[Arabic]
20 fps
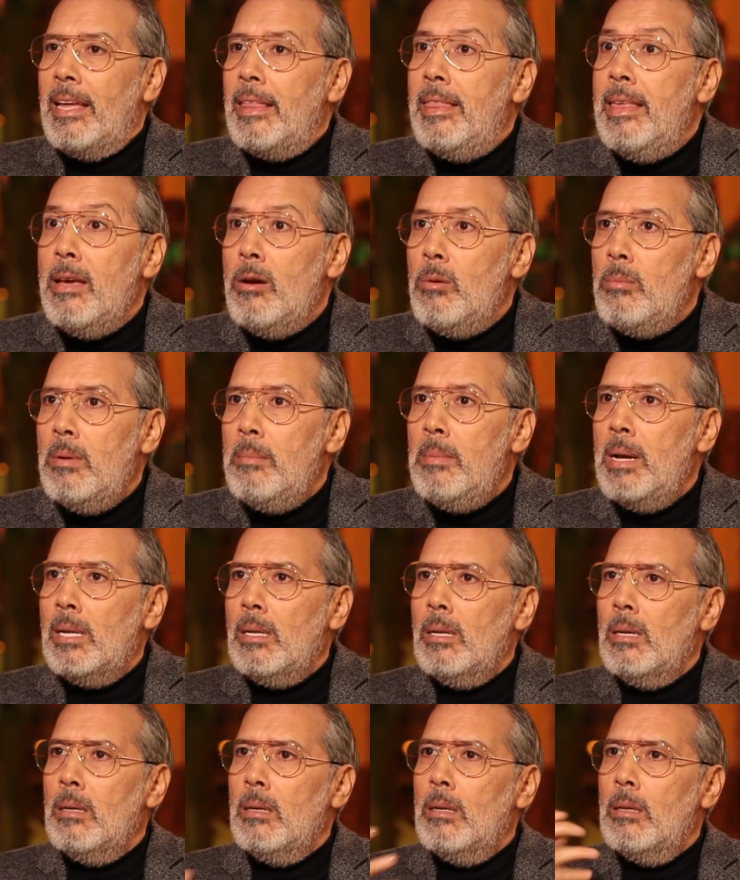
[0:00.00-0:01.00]
خذاو ما
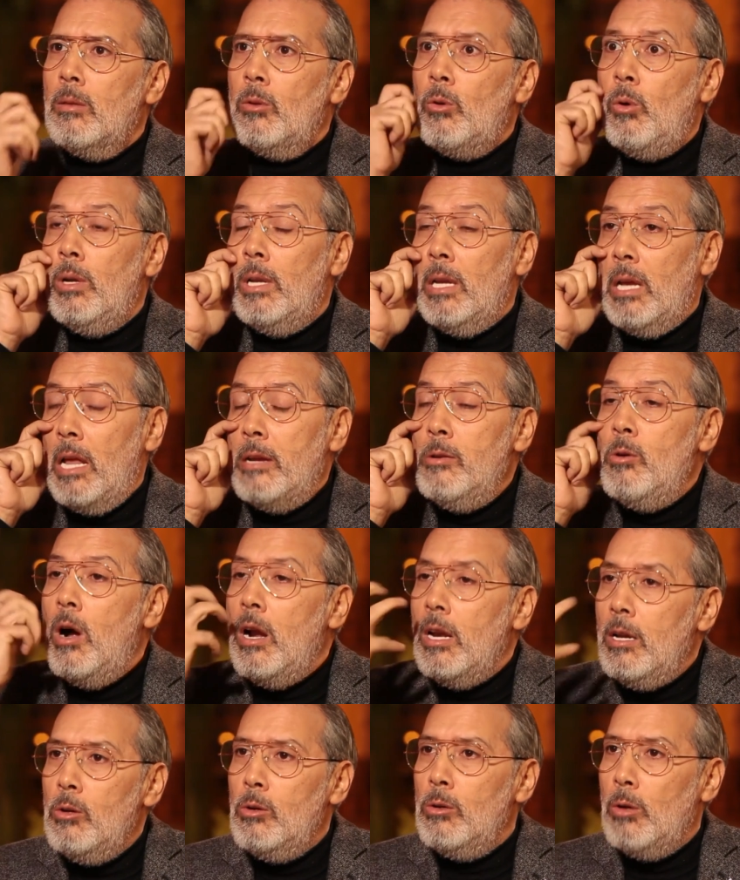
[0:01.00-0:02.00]
معنى خذاو انه
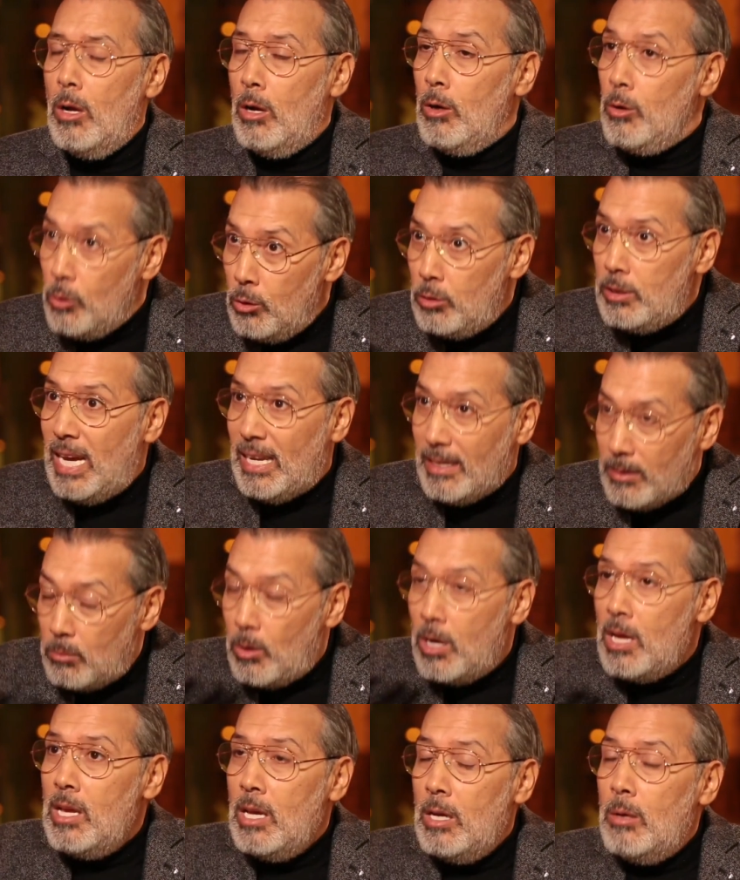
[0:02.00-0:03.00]
هوليوود يعني
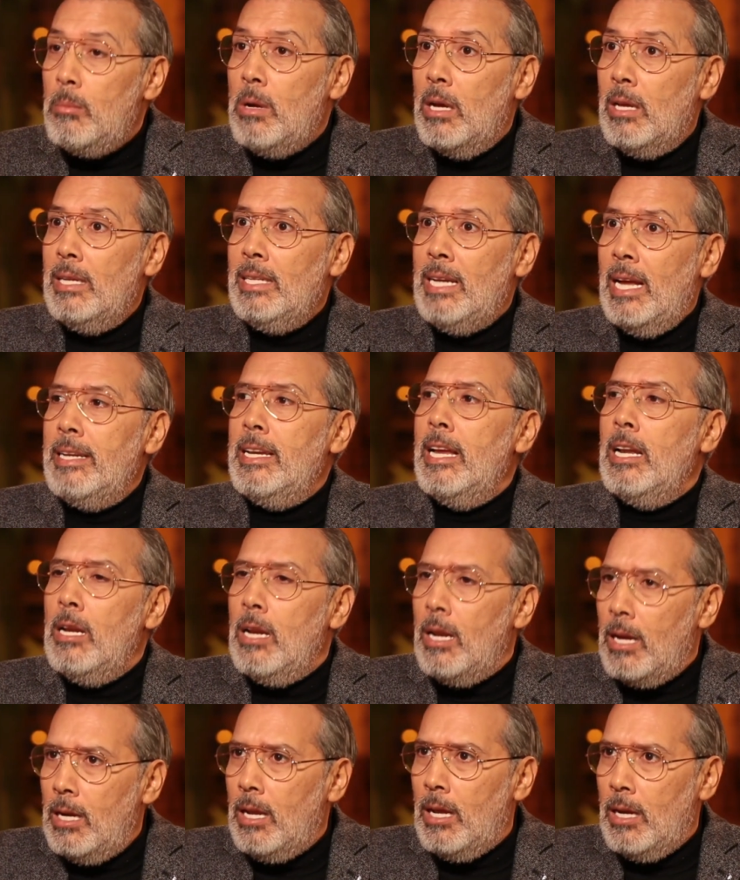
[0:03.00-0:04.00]
قراوا اولادهم يعني ال
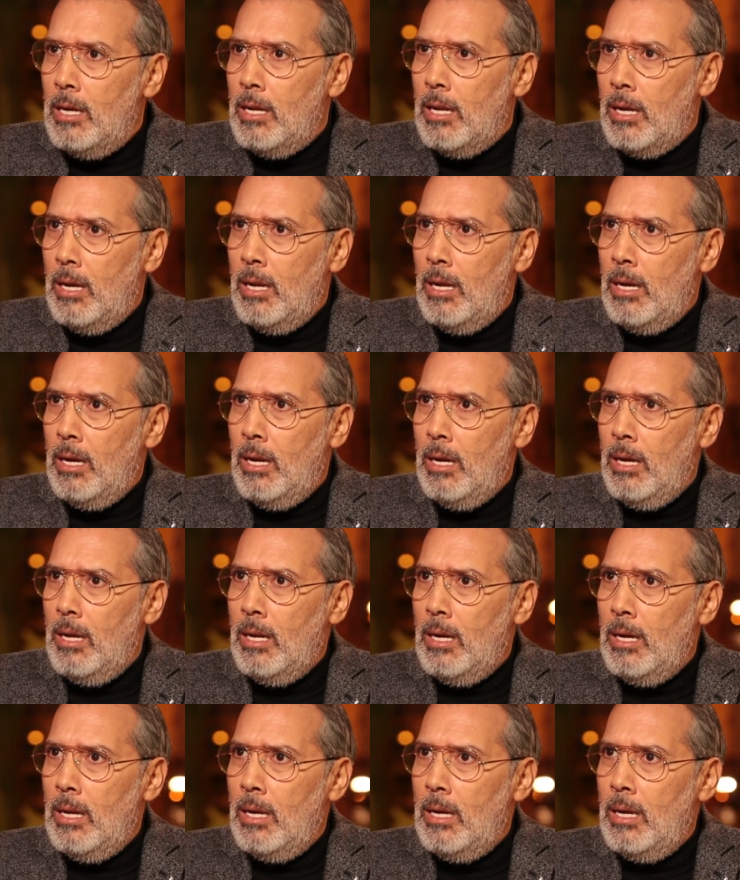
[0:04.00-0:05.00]
ال ال ال
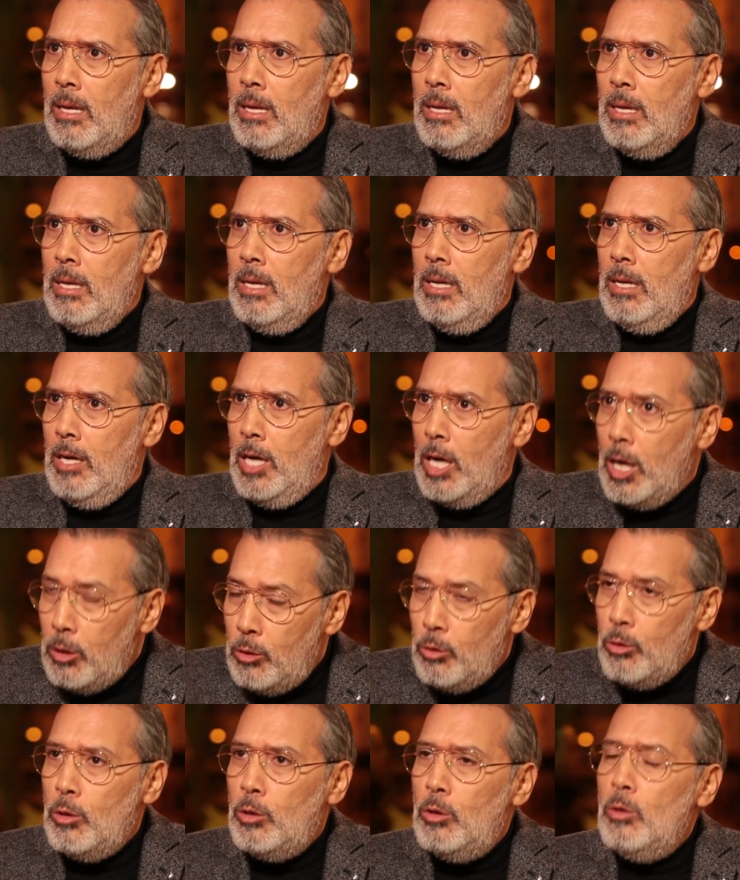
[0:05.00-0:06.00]
ال ال
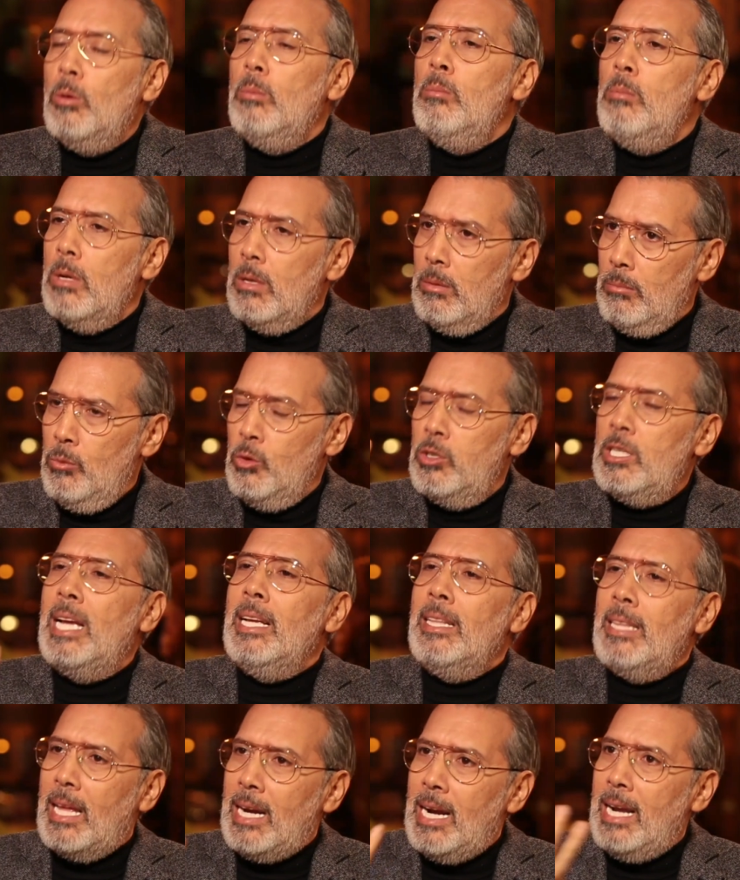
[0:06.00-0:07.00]
هوليوود
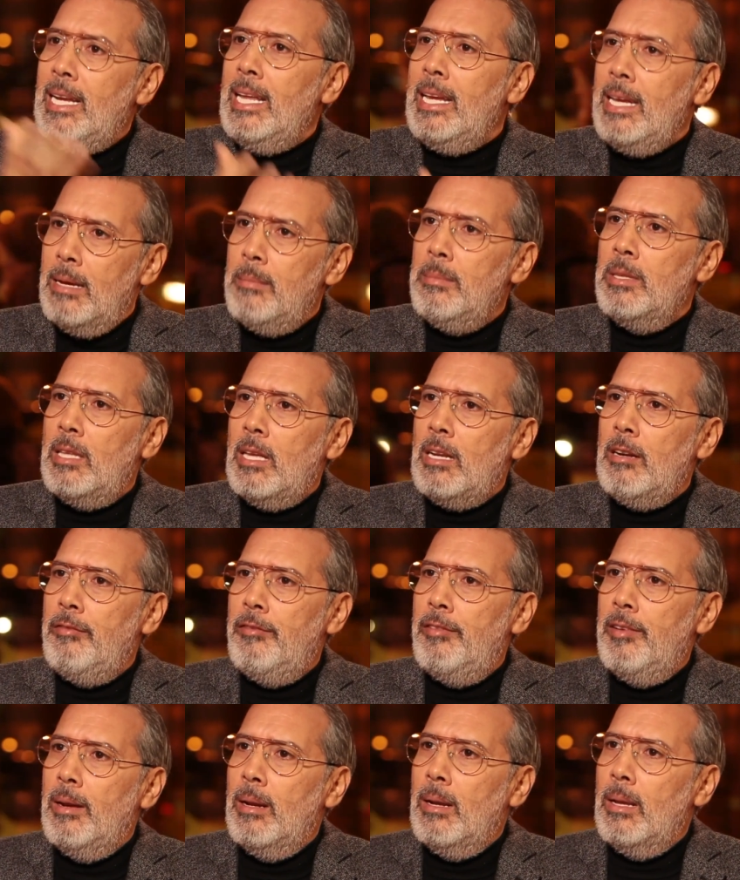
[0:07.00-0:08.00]
مسيطر عليها من طرف
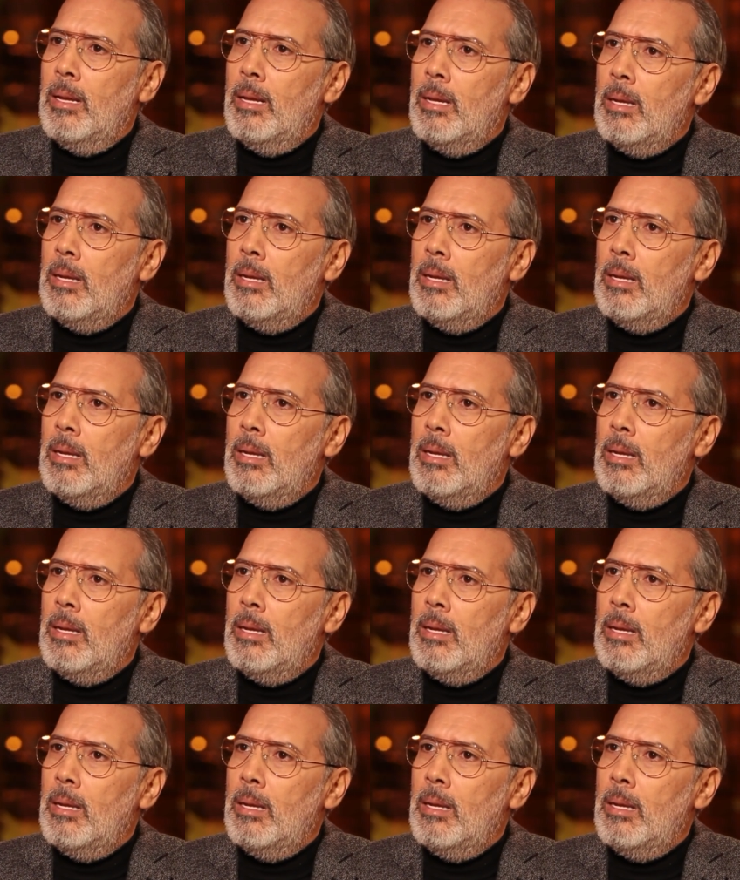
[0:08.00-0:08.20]
بالطبيعه